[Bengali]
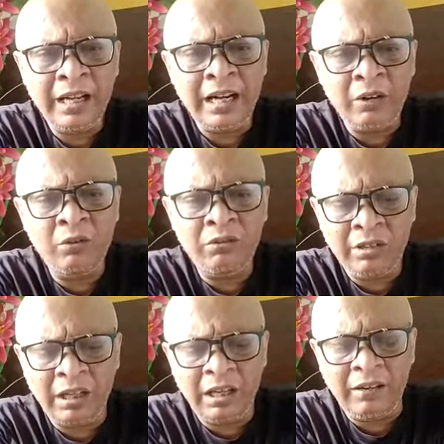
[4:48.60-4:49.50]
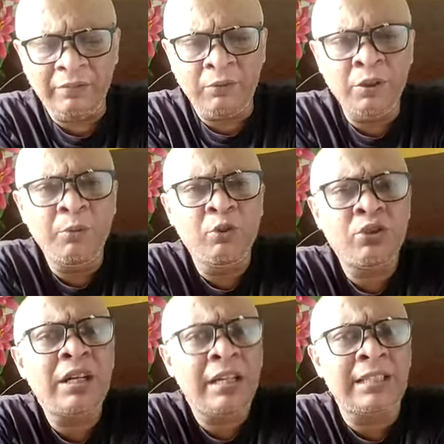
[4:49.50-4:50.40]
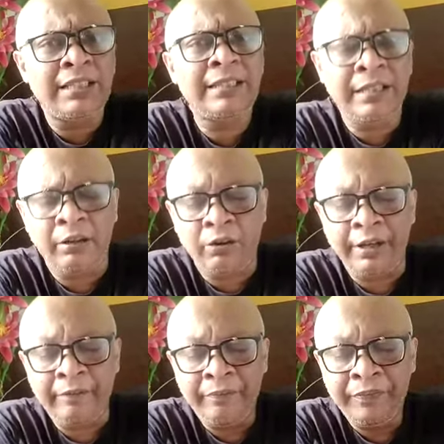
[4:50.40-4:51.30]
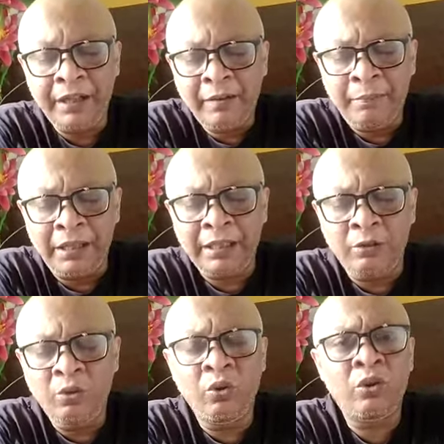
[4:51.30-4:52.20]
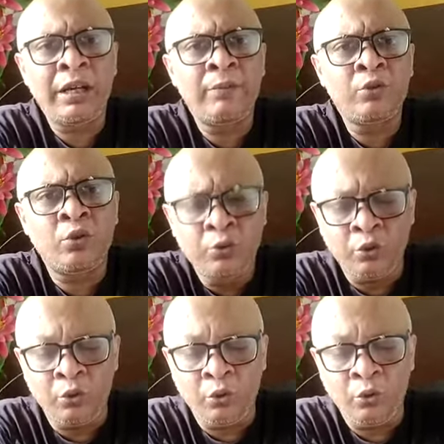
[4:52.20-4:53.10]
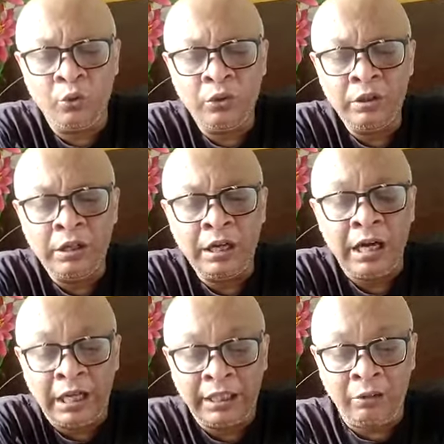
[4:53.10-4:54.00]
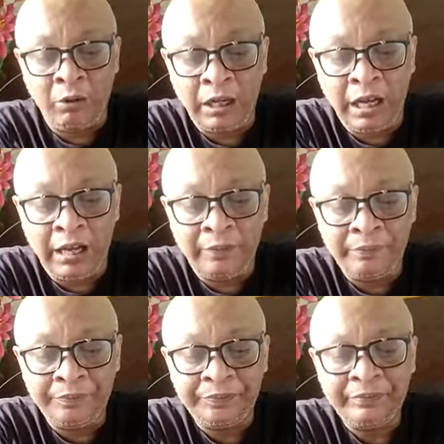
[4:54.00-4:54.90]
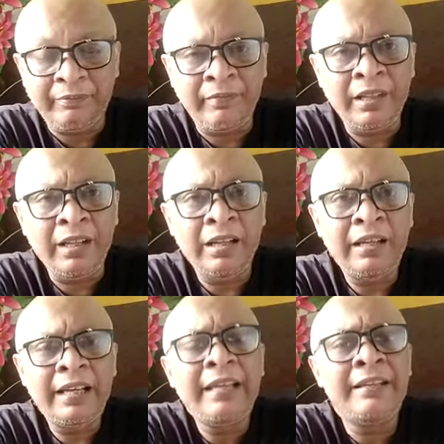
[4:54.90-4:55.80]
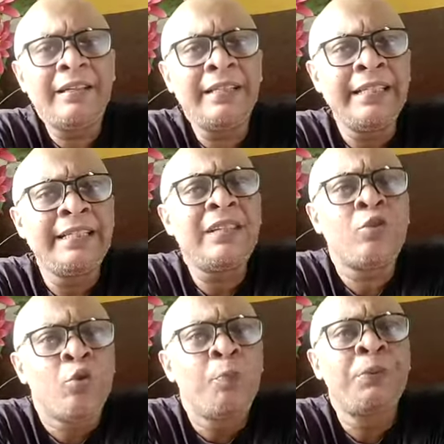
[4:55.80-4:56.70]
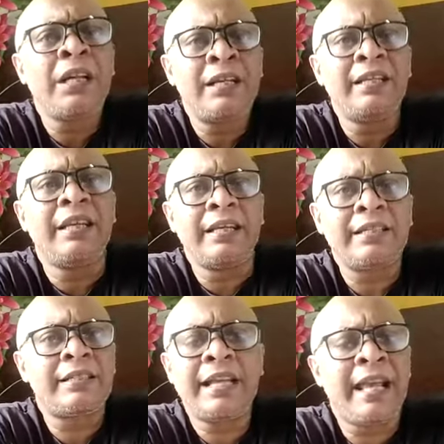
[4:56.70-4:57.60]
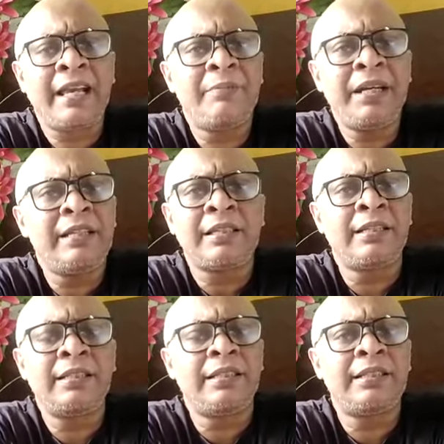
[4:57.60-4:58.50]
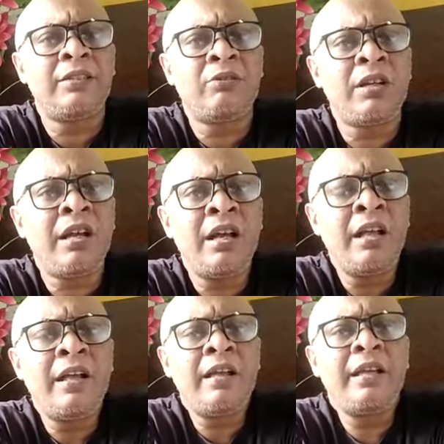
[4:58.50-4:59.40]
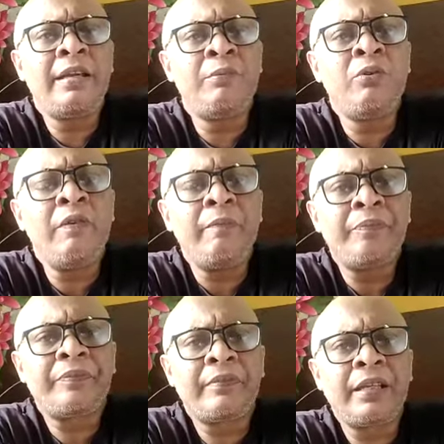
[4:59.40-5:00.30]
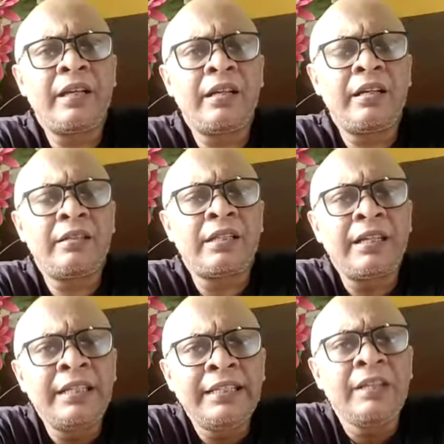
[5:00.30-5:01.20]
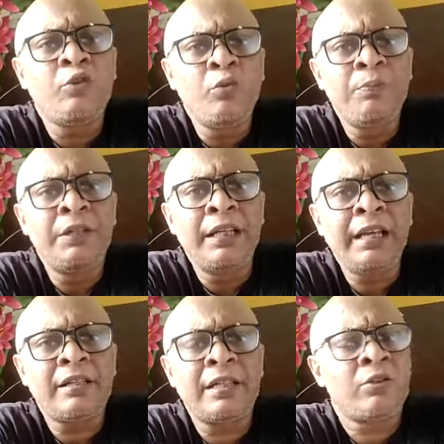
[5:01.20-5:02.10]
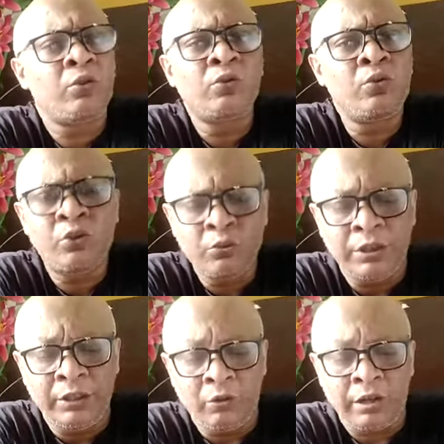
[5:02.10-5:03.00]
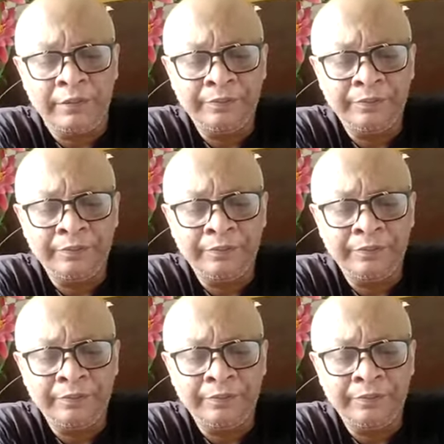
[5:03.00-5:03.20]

কারণ ফণি মনসার গাছে যেটা হয় পাতাগুলো কেমন ছুচলো কাটাওয়ালা এই নিজের রূপটা নিয়ে সে একেবারেই শান্তিতে ছিল না এবং তার নিজের রূপ নিয়ে সে সন্তুষ্টও ছিল না